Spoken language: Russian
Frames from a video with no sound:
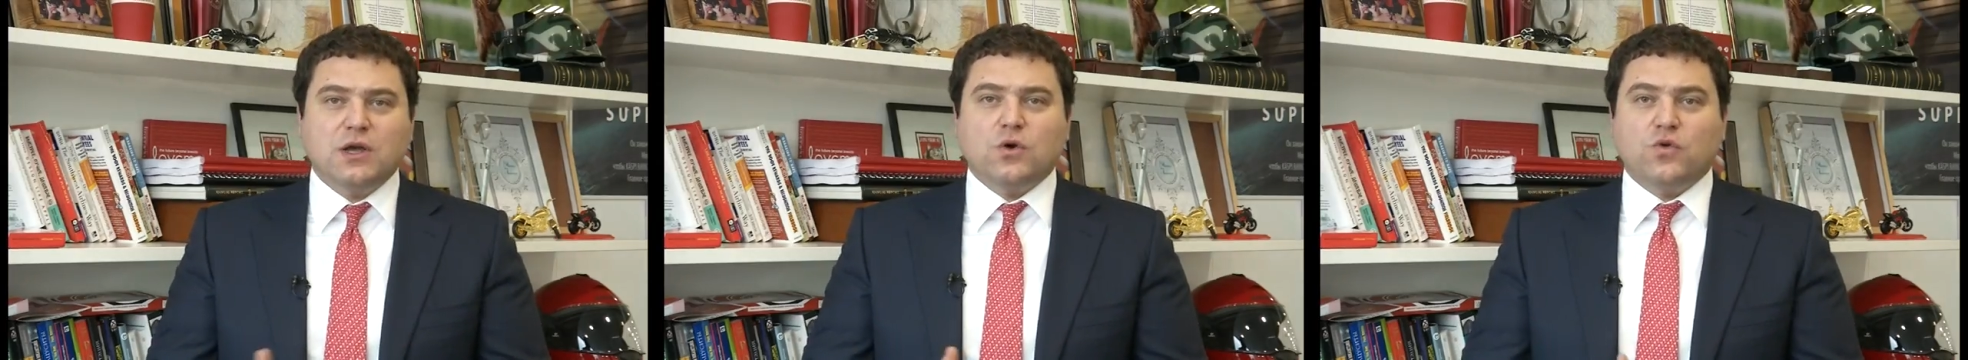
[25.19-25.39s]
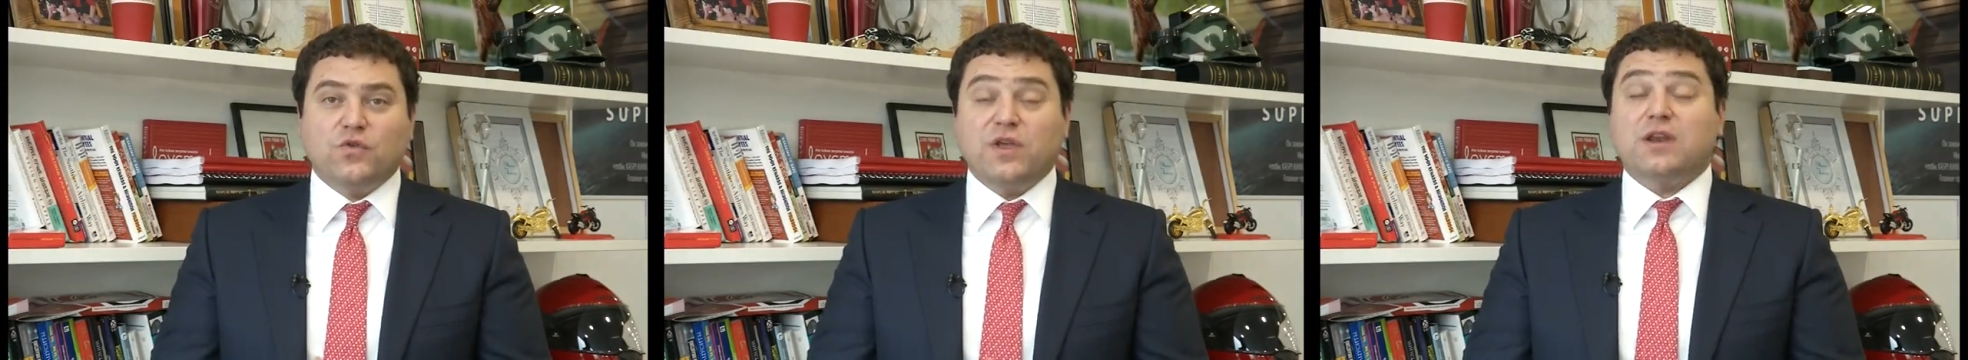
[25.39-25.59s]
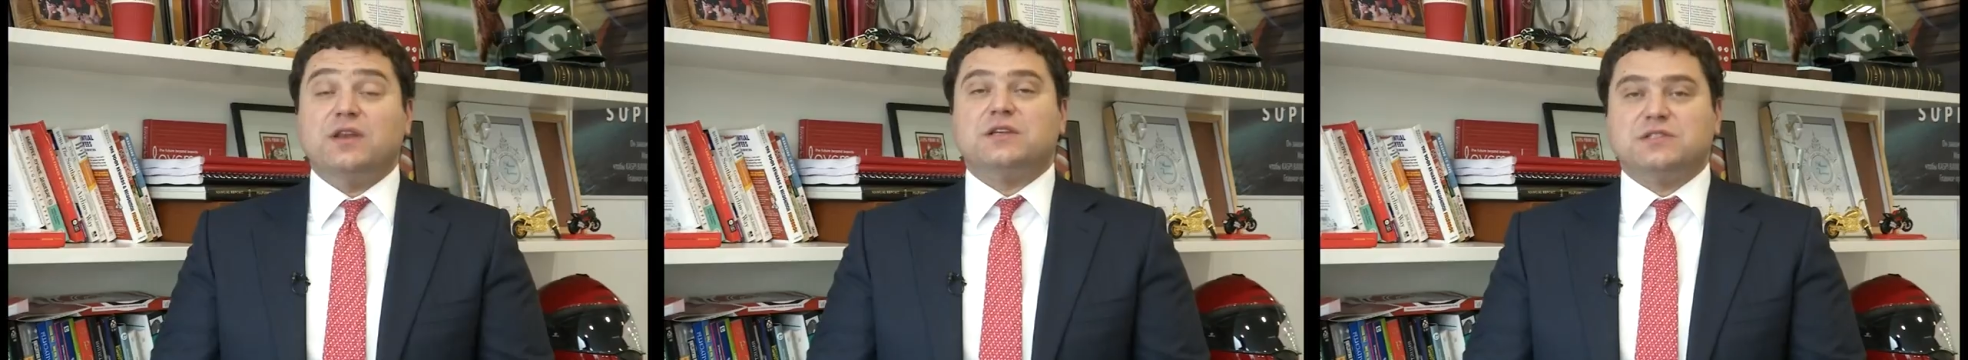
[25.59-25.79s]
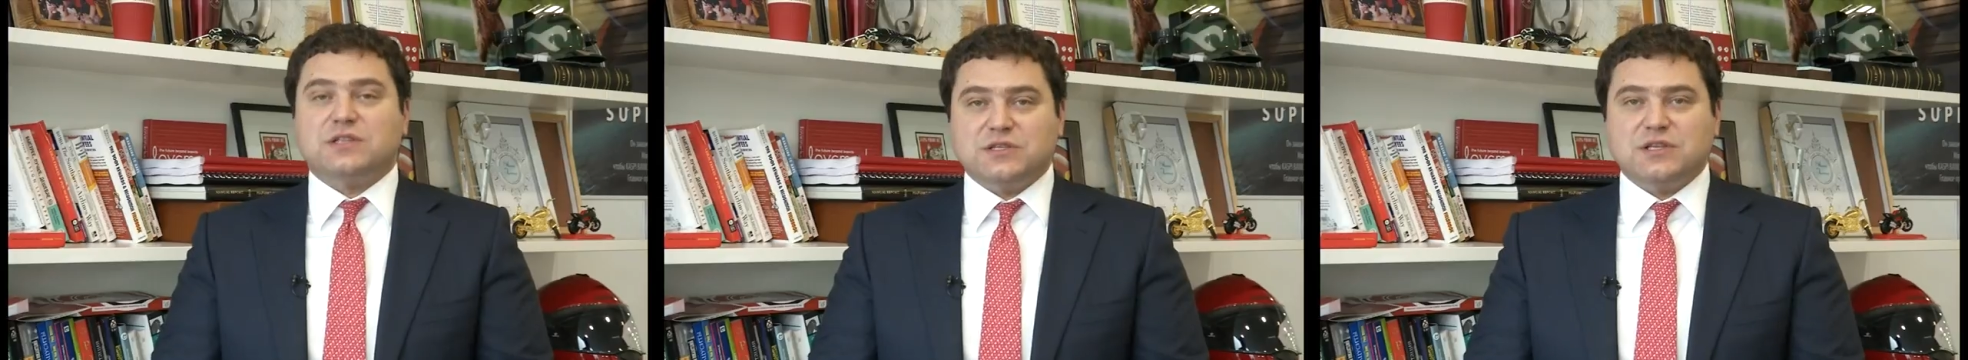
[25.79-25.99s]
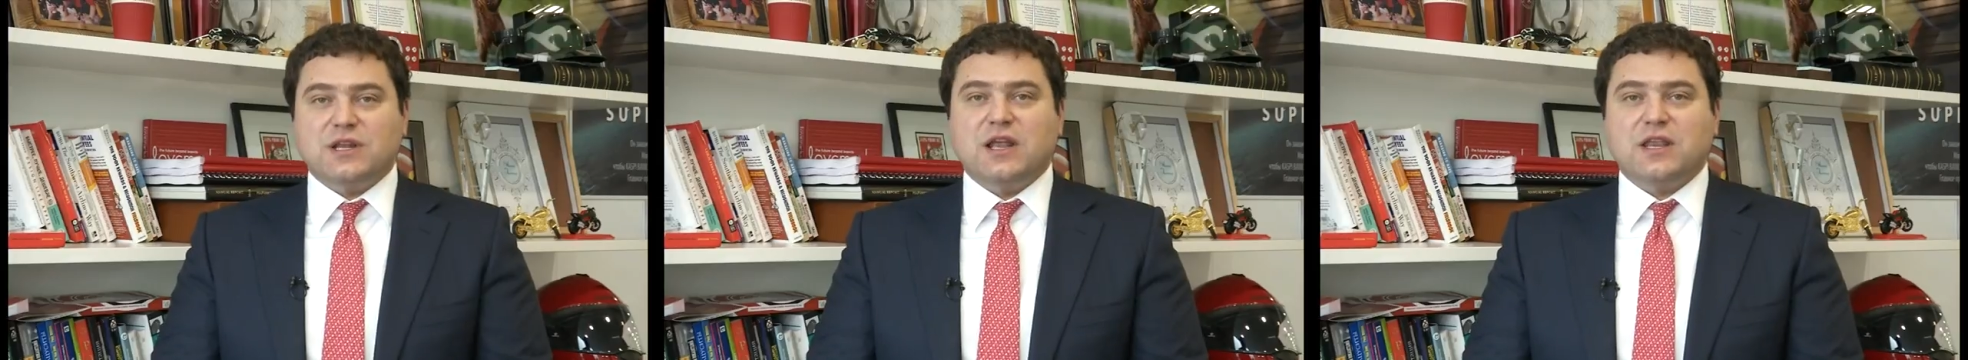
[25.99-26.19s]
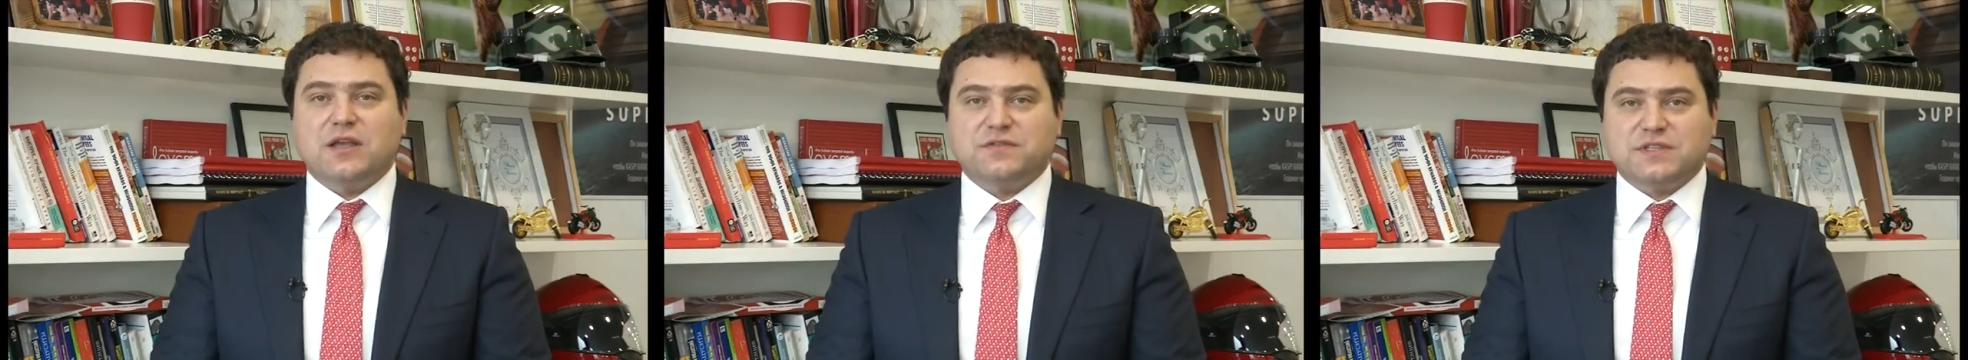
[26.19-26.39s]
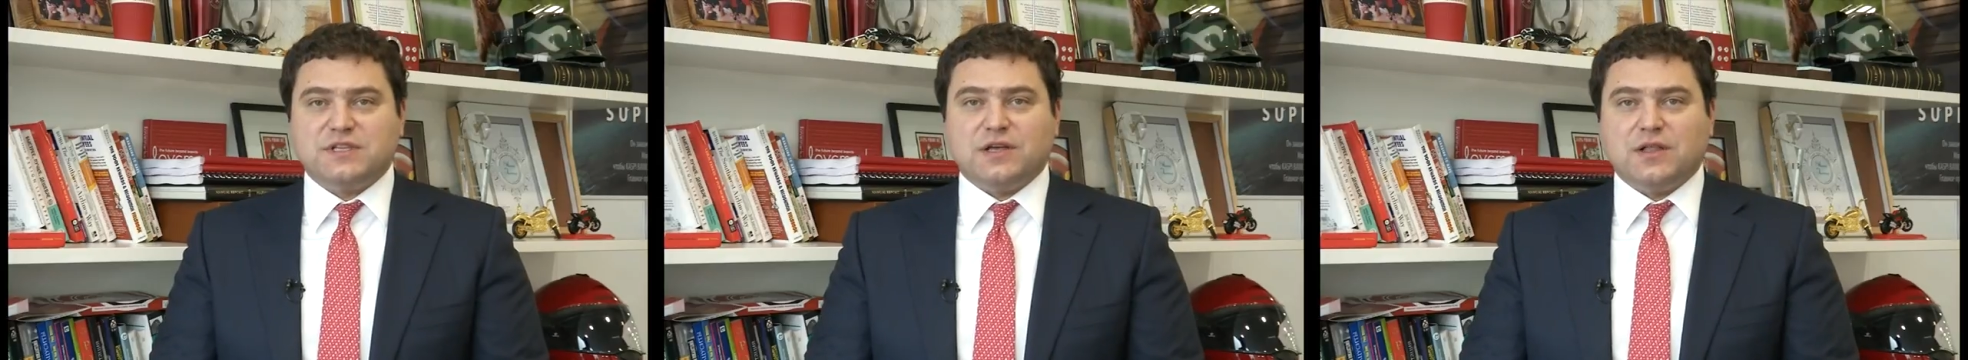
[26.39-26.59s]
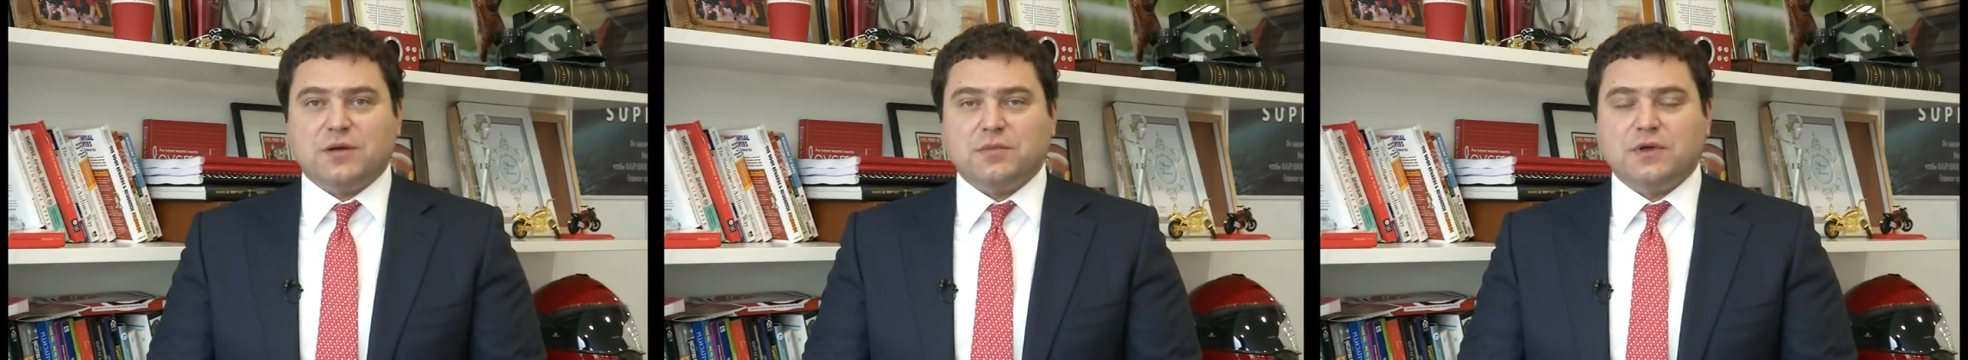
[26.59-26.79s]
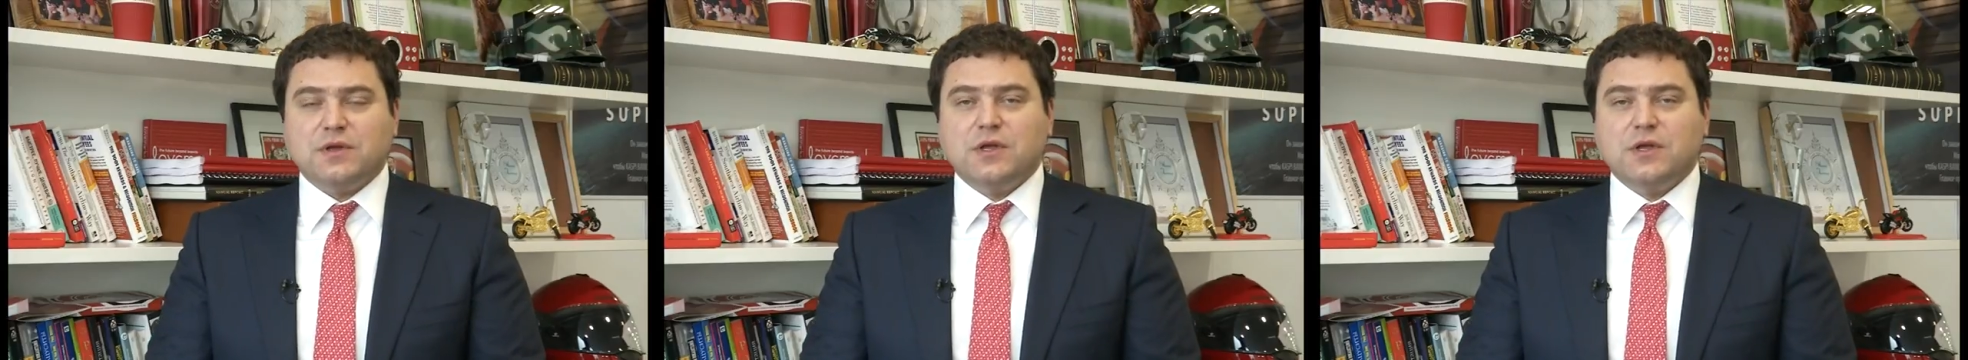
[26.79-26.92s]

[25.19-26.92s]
уверенность населения в целом.